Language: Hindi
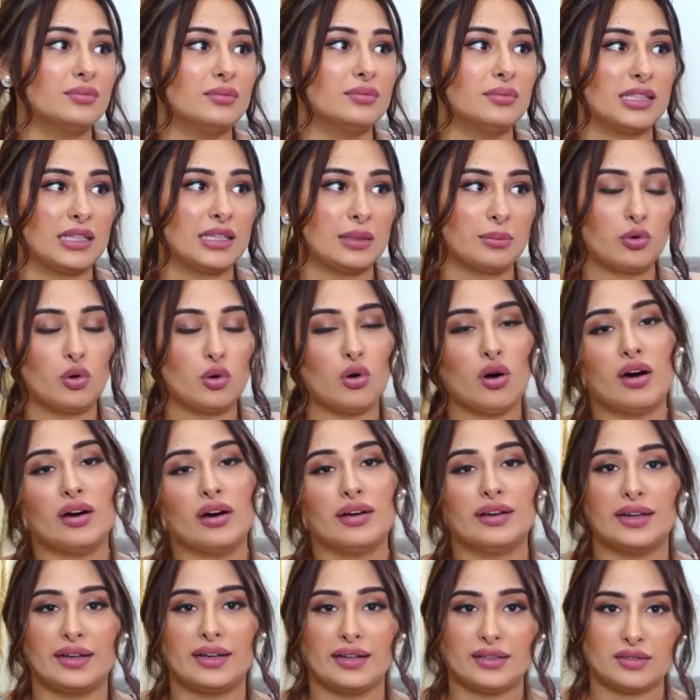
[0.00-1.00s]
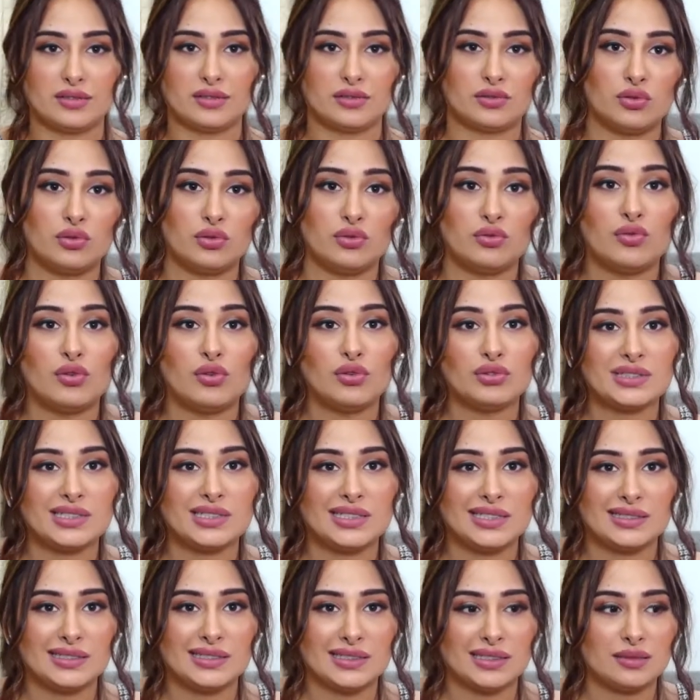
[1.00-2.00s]
मतलब गौहर है तो वो
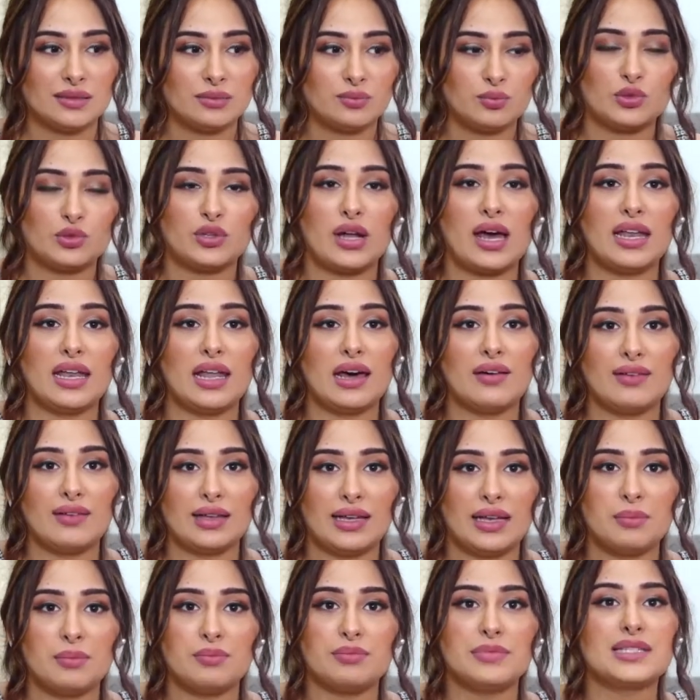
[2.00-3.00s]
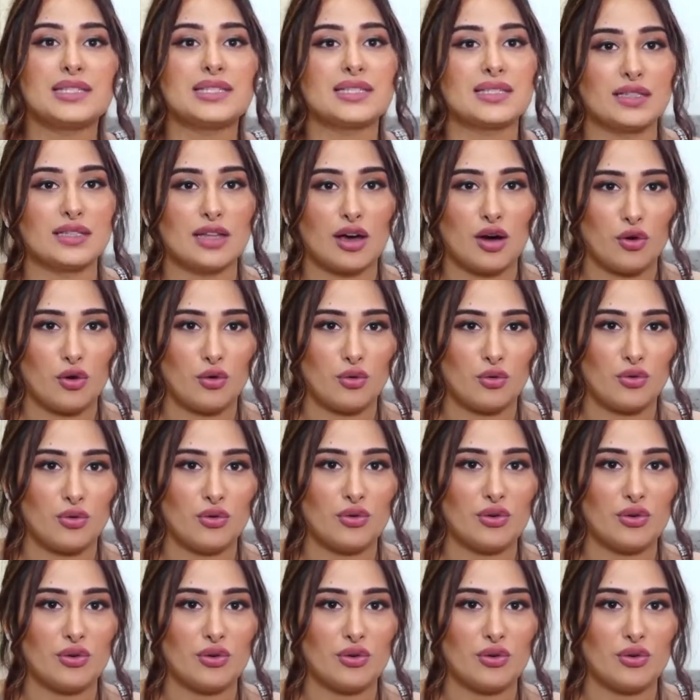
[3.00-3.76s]
सीज़न पुराना वाला मिस ना हो